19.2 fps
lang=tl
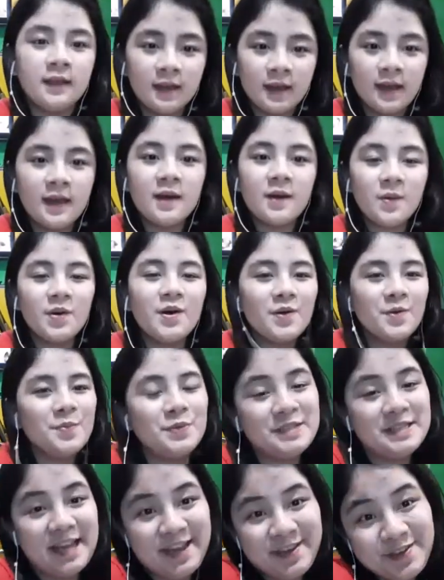Kaya kung ako
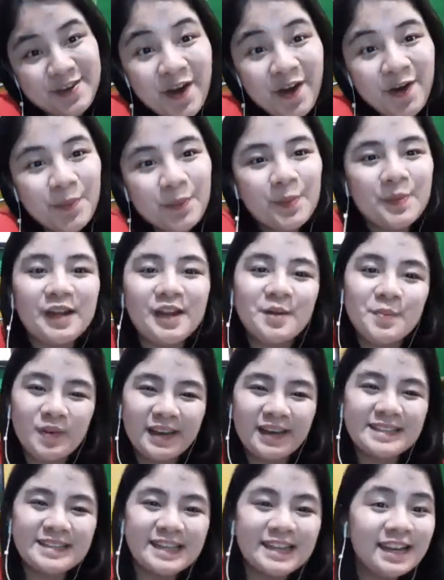po sa inyo, bumili na po
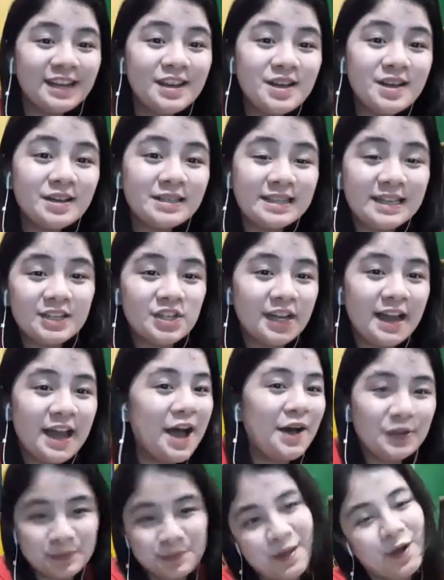kayo sa Nicknacks, Lechon
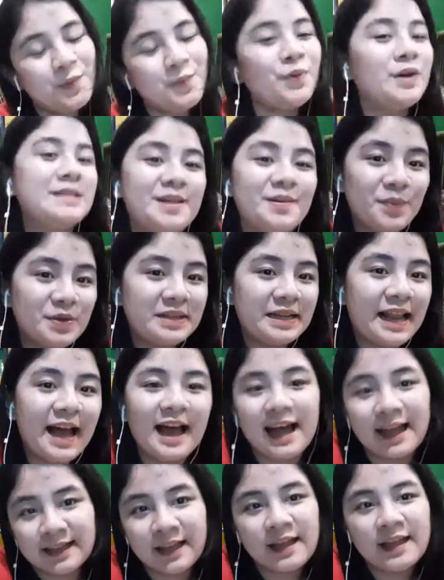House, bagong bukas lang po sila
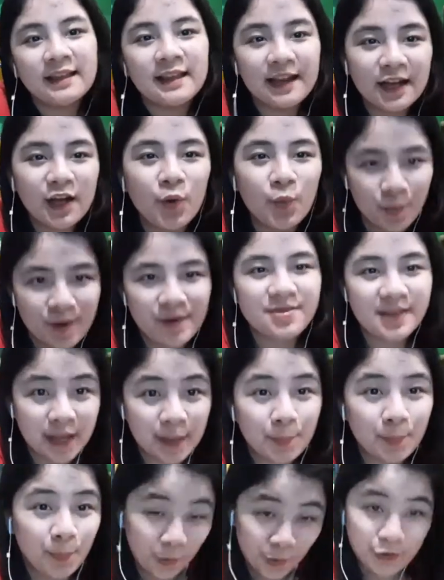at talagang worth
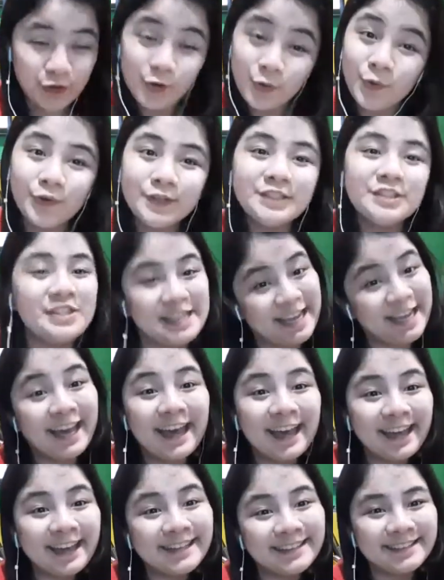it po yung
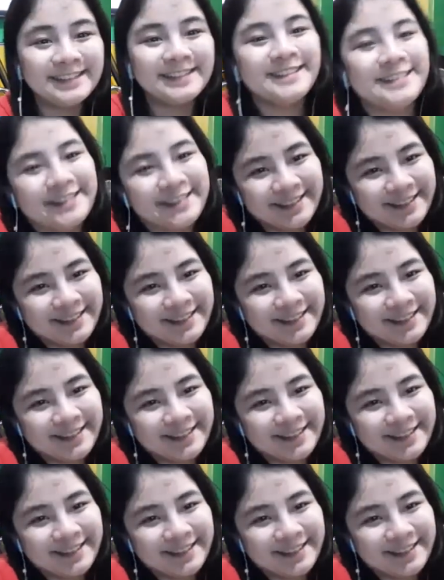chicken.